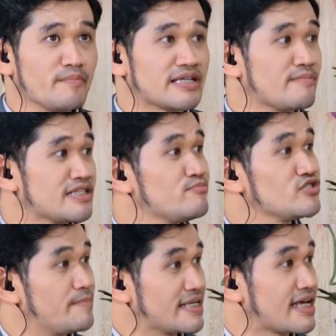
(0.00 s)
masing-masing
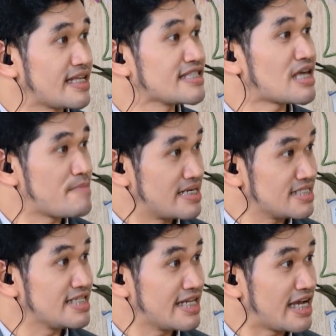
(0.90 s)
punya persyaratan tambahan
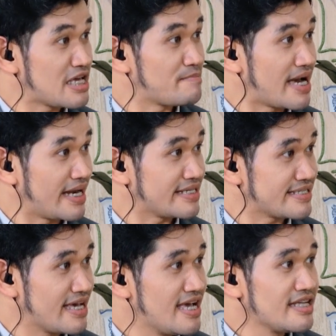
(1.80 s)
sendiri kali ya Pak Alex ya.